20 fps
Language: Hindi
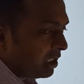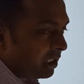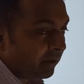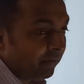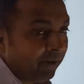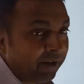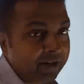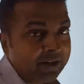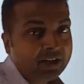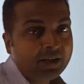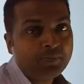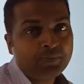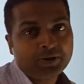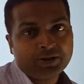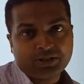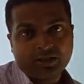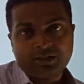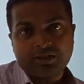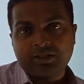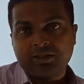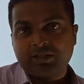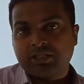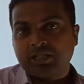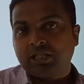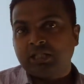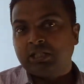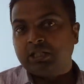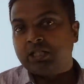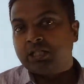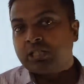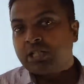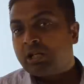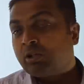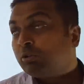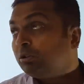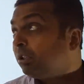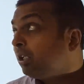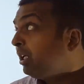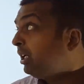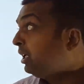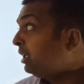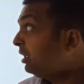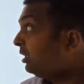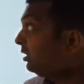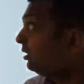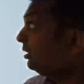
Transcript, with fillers: सेवेंटी परसेंट हिस्सा किसका होता है